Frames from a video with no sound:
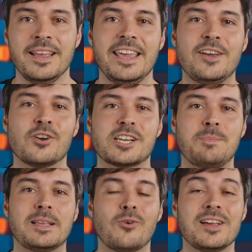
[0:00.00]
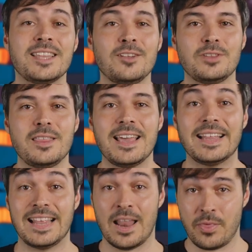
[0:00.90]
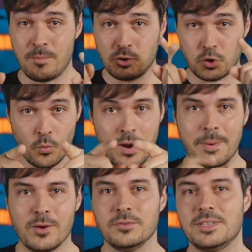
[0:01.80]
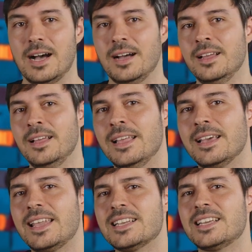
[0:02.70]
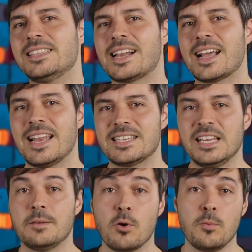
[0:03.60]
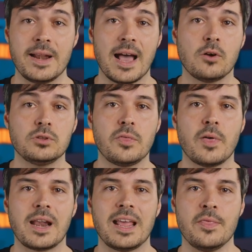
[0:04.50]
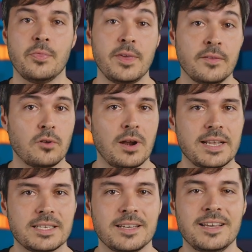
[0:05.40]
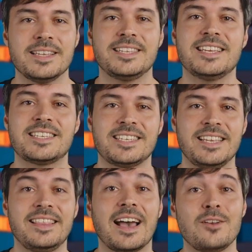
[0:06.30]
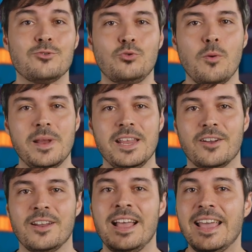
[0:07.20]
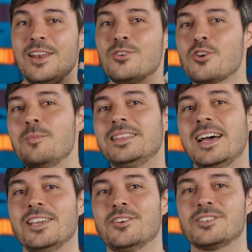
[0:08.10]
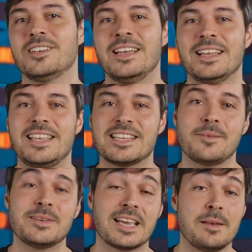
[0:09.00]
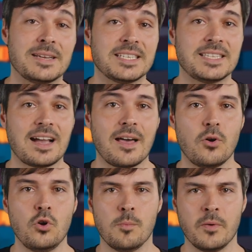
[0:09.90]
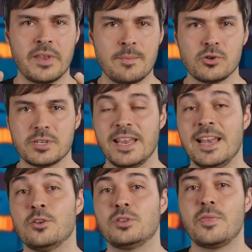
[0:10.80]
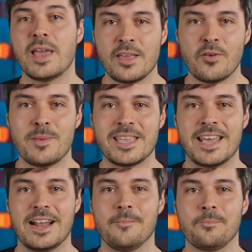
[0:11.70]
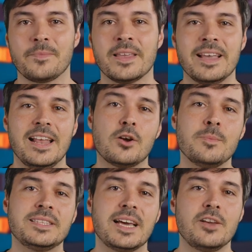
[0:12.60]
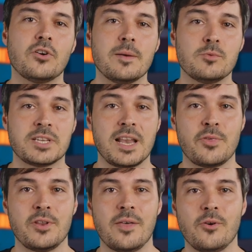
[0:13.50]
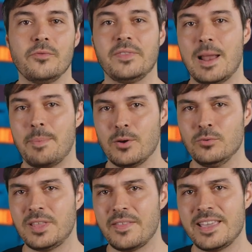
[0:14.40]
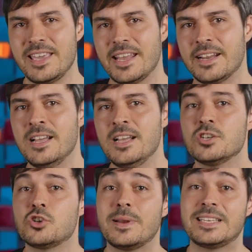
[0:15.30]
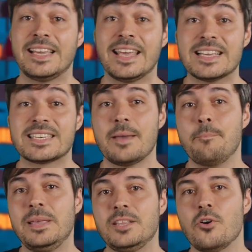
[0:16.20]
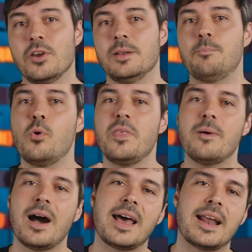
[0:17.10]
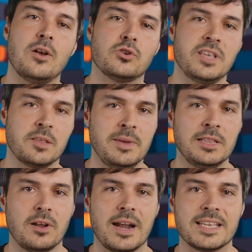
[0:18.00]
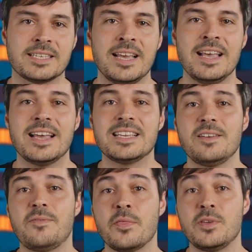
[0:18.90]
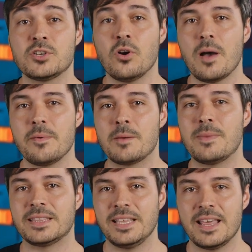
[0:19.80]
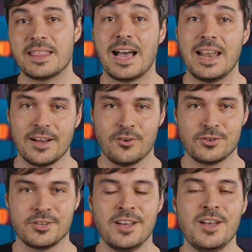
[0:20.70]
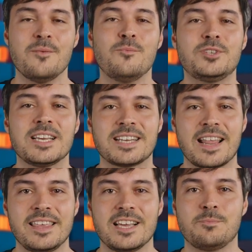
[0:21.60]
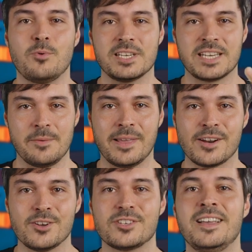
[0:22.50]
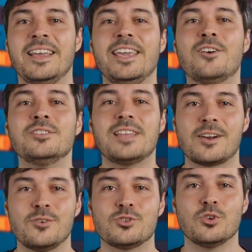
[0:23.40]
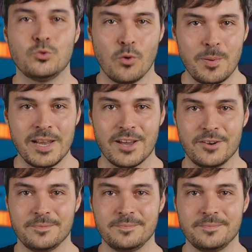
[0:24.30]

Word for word: Y con respecto a esta noticia te lanzamos una pregunta. ¿Crees que Terra Classic volverá a cotizar en 100 dólares? Si es así, déjanos tu opinión en los comentarios. Ya sabes que el más destacado lo pondremos en el noticiario de mañana. El comentario que hemos seleccionado de la pregunta de ayer sobre si crees que Bitcoin puede bajar a los 10.000 dólares es de Francisco Javier Martínez Alejos. Muchas gracias por escribirnos y contarnos tu opinión.